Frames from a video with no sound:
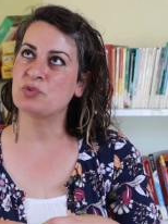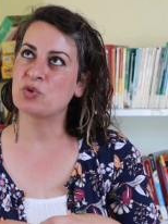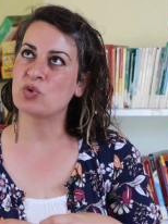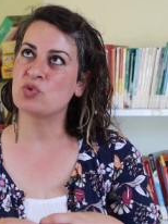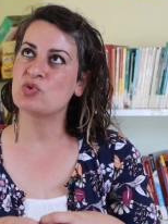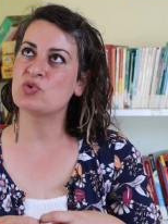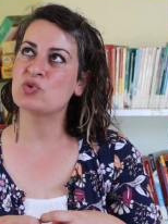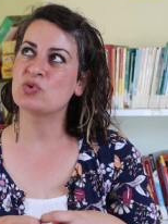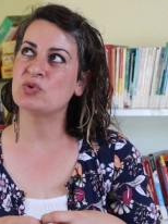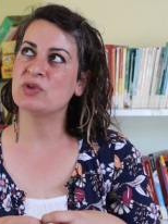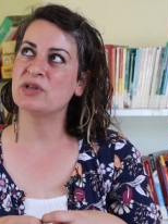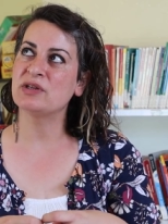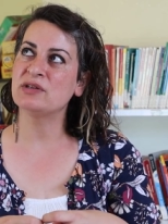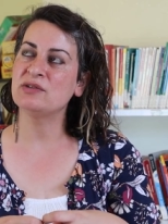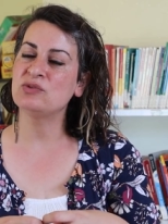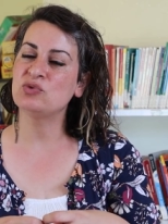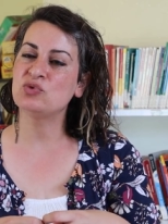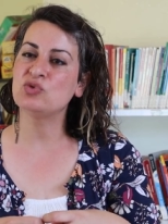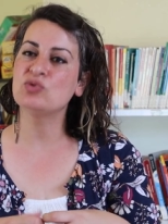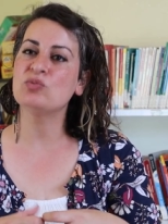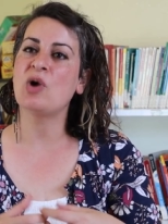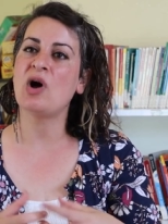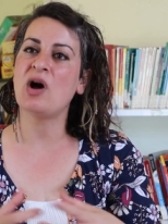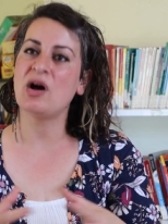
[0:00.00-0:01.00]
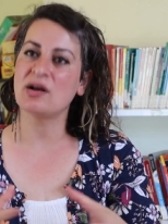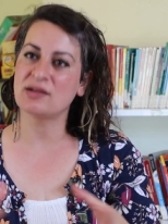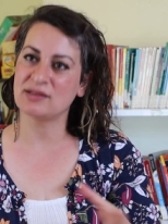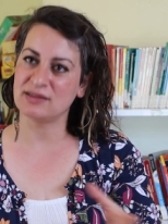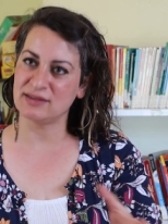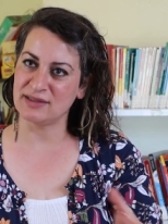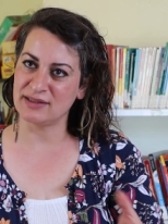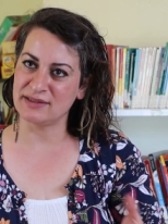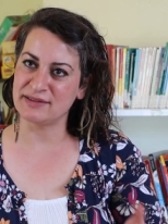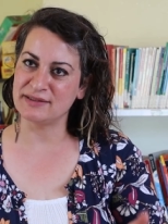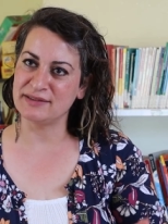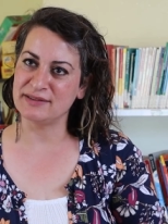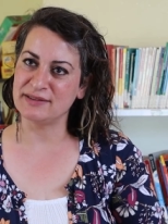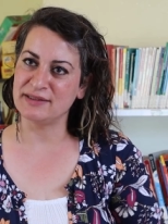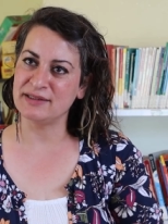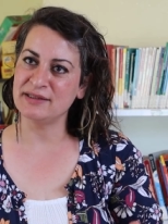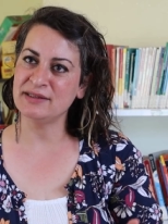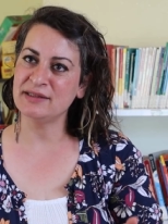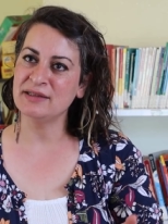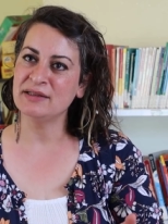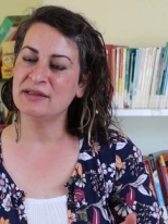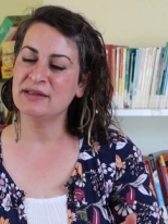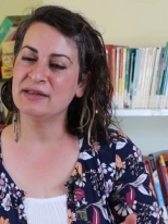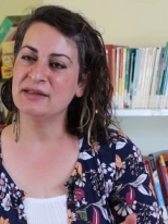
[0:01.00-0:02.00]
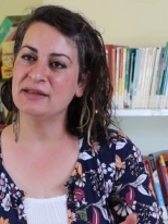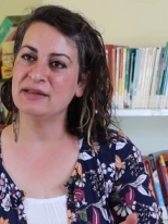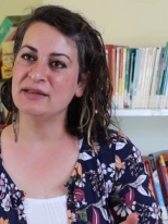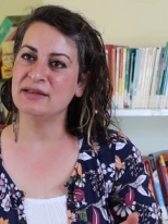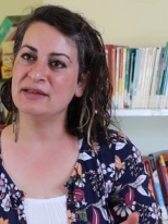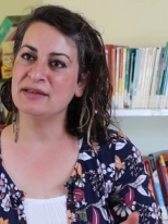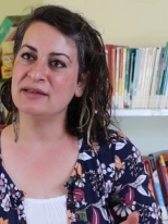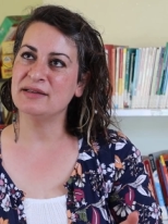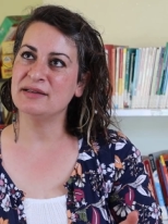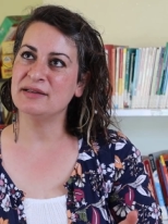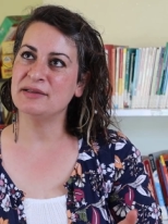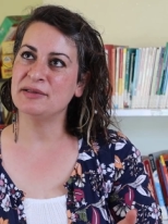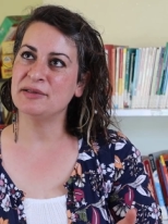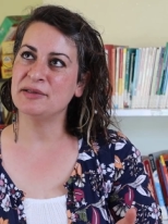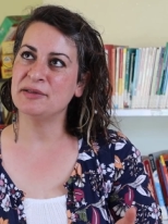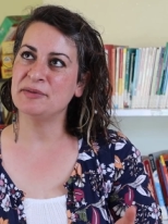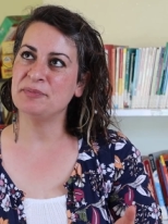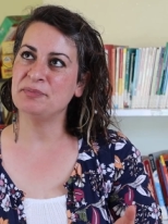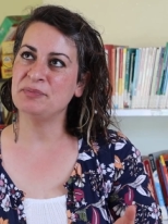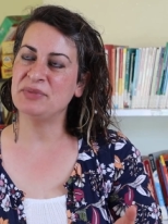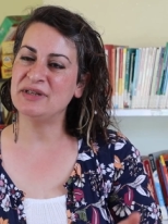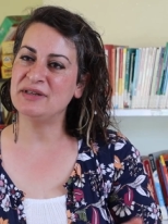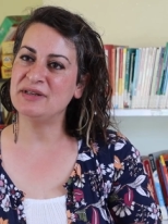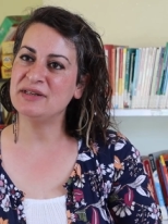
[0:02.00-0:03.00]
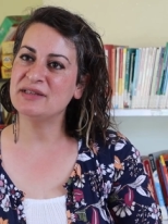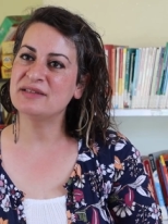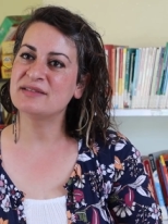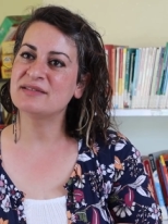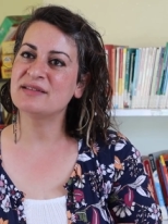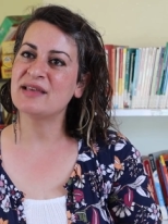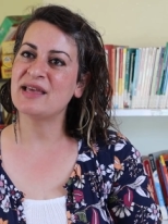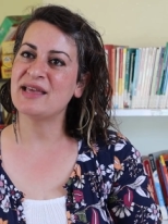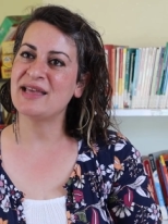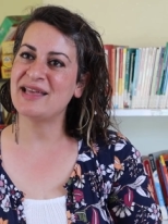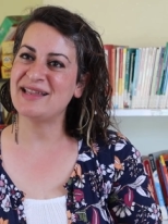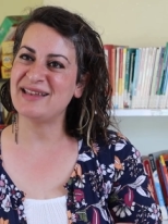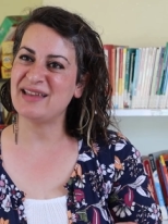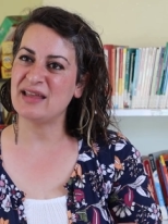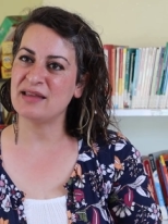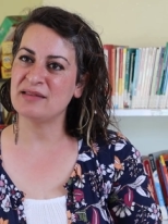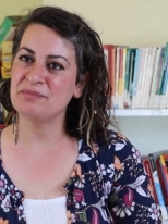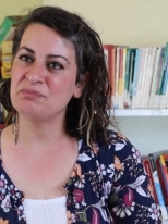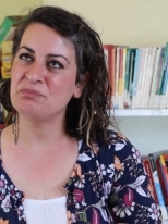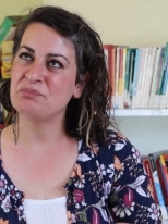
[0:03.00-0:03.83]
çocukların tüm haklarını e, birlikte el,